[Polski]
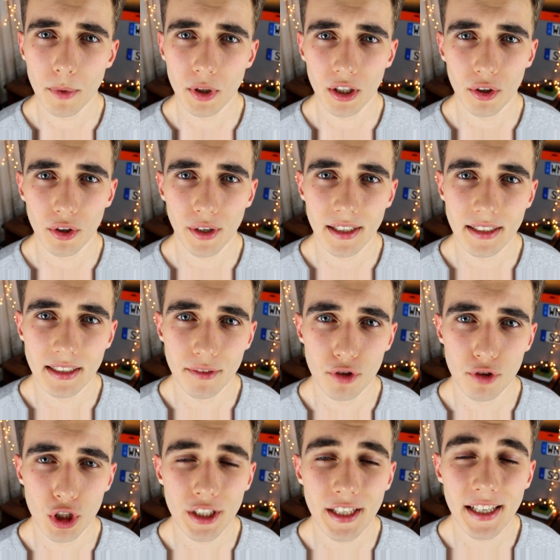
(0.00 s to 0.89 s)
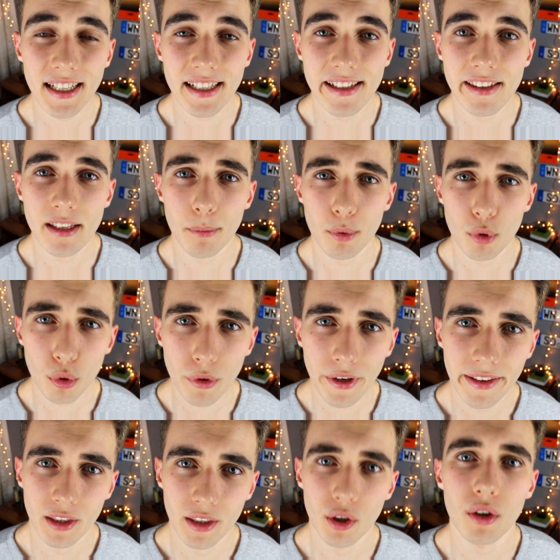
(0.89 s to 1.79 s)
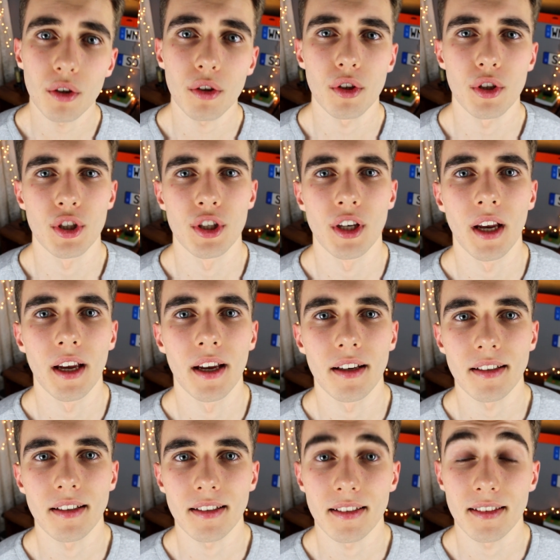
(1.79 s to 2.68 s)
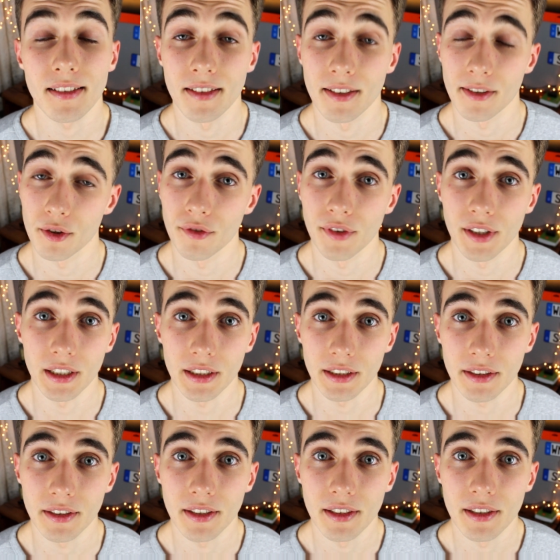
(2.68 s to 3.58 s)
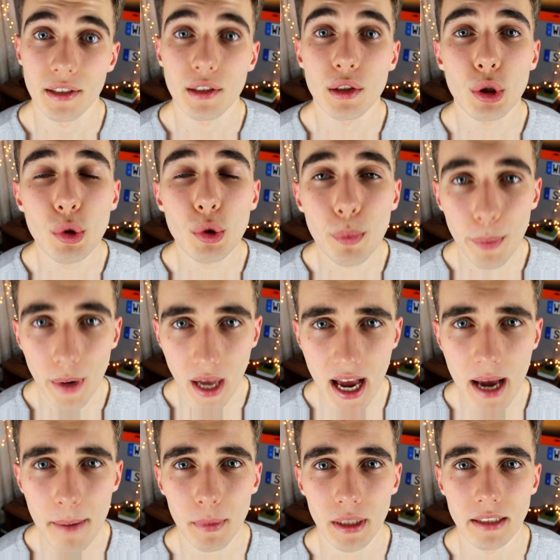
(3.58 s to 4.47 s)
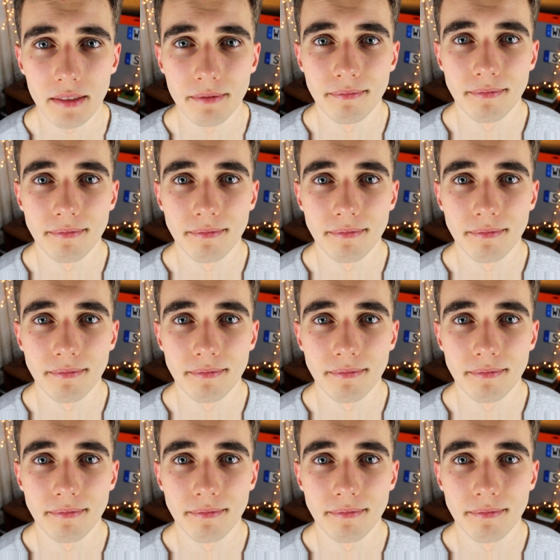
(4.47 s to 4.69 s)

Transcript: mi się to, jak dziewczyna akceptuje to, że chcesz wyjść z kumplami.